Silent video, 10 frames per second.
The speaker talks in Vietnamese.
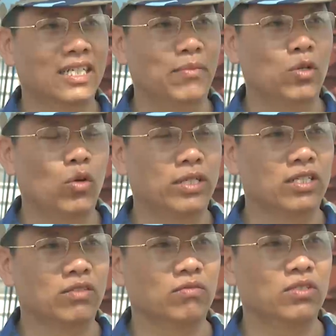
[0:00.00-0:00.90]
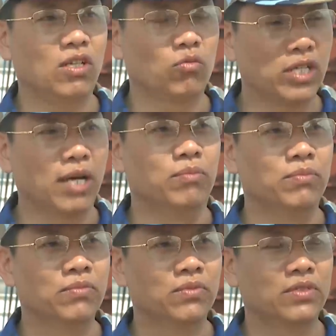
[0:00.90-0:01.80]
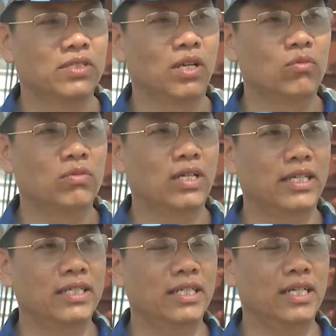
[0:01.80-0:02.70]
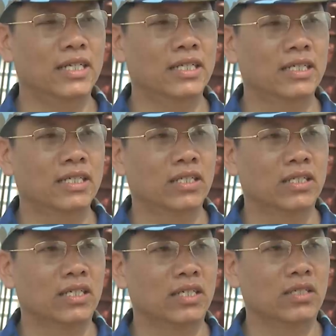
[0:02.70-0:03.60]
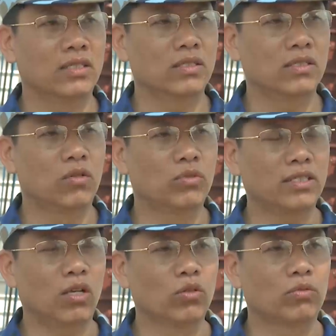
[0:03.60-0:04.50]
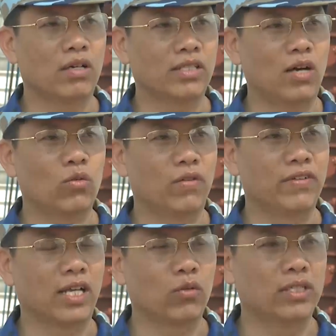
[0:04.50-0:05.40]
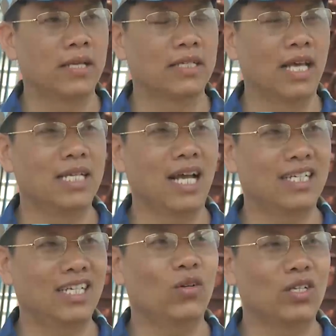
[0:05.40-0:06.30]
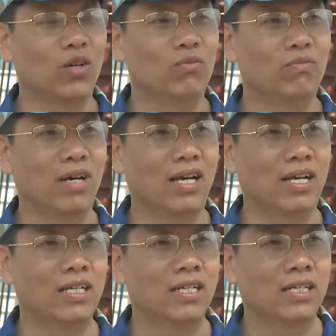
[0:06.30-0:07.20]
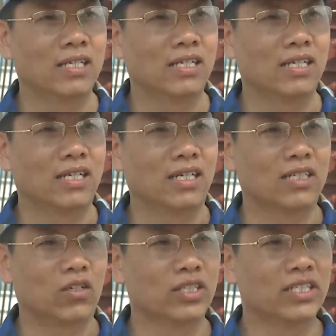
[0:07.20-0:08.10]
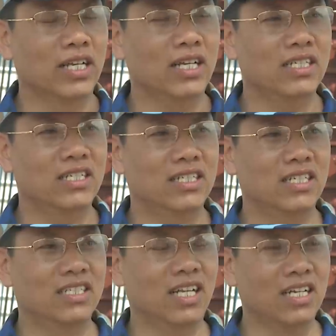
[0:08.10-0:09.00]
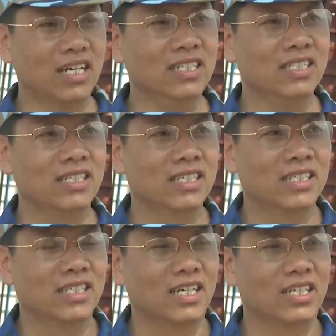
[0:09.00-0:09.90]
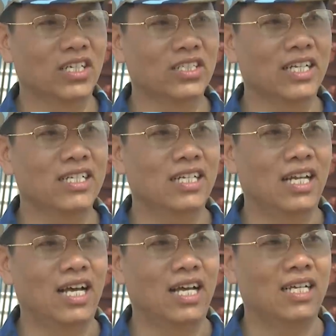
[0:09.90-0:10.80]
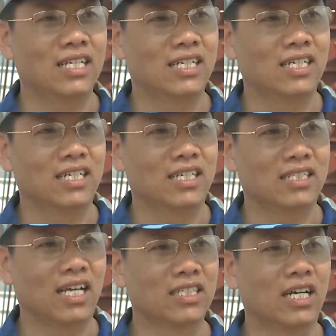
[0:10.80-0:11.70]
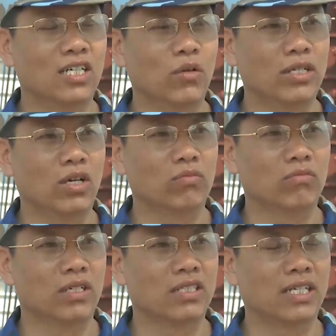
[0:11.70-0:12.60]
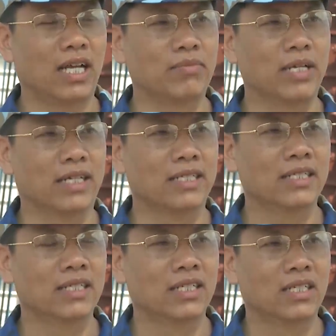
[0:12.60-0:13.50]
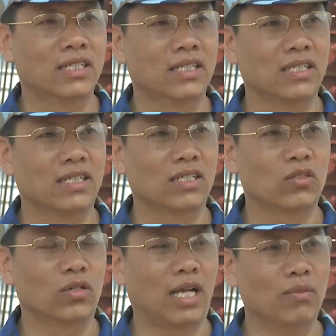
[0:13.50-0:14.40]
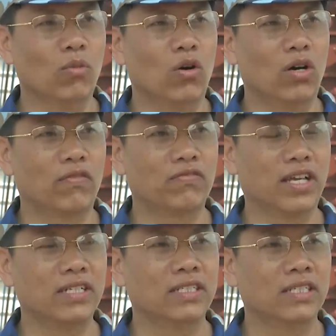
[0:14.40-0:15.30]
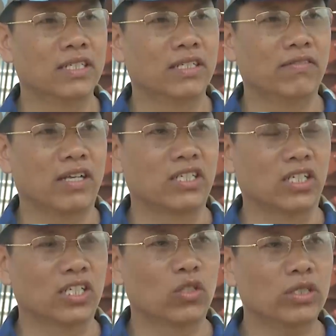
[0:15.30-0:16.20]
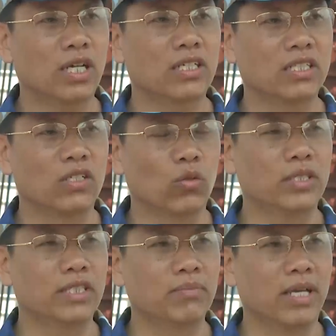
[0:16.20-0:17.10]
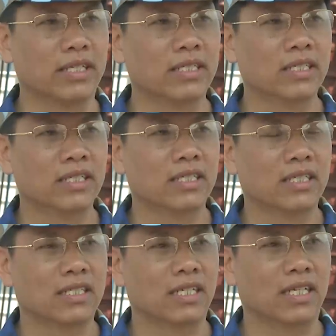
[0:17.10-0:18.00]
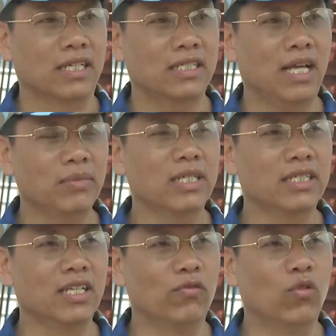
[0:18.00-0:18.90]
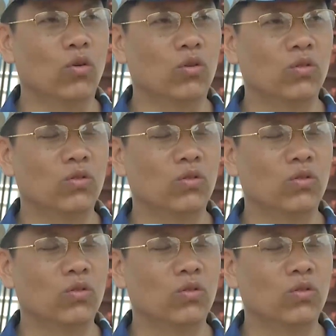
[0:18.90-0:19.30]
là một hoạt động trọng điểm trong cái ờ, ờ, công tác giáo dục đào tạo của Viện Hải quân. Đây là cái hoạt động mà ờ, có ý nghĩa rất lớn. Thứ nhất là tăng cường cái hoạt động thực hành biển của cán bộ học viên và xử lý tốt các cái tình huống trên biển để đáp ứng cái nhiệm vụ